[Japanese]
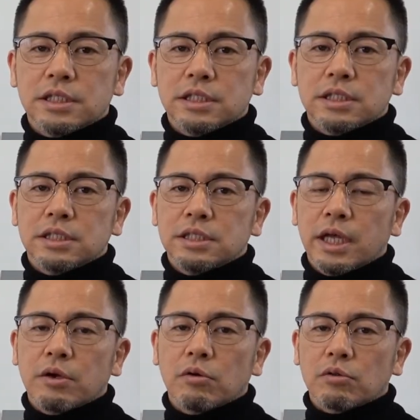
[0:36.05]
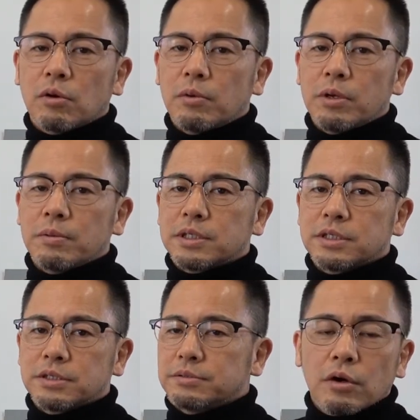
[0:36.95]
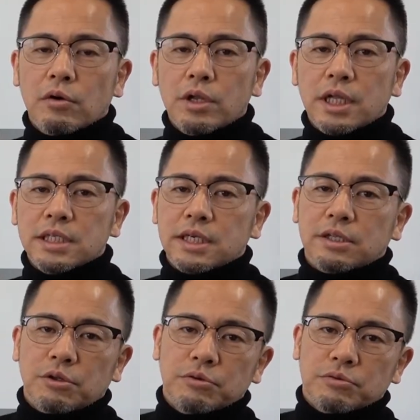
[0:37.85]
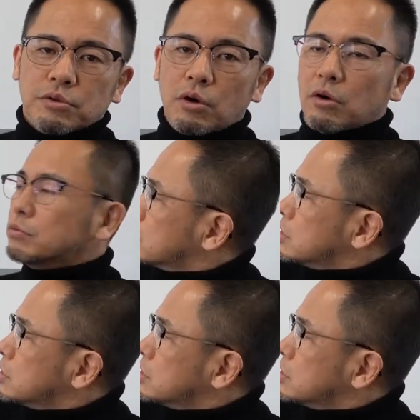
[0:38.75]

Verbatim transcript: ししていこうと思いますこれなぜかというと